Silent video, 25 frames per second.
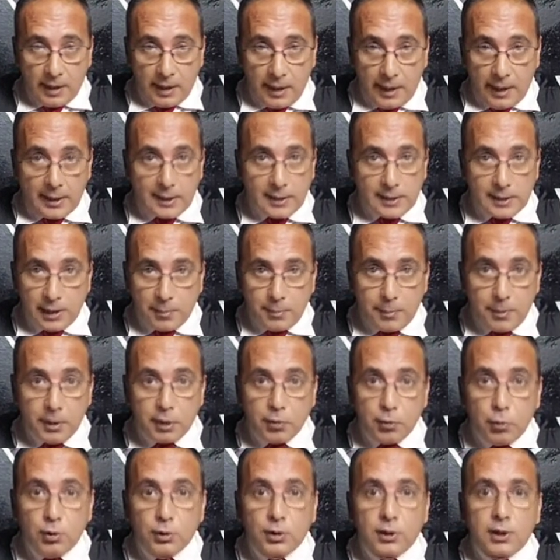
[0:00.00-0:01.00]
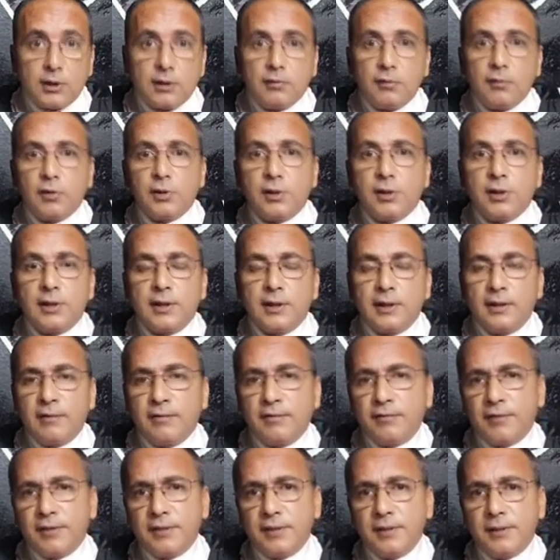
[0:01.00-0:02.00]
Essa é a pergunta que você
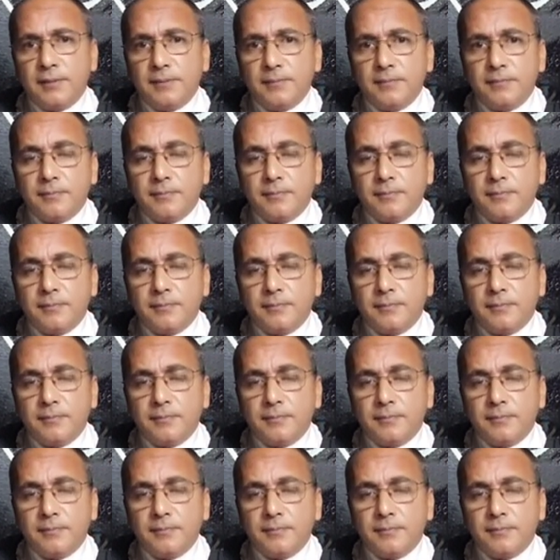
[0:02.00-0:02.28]
deve fazer.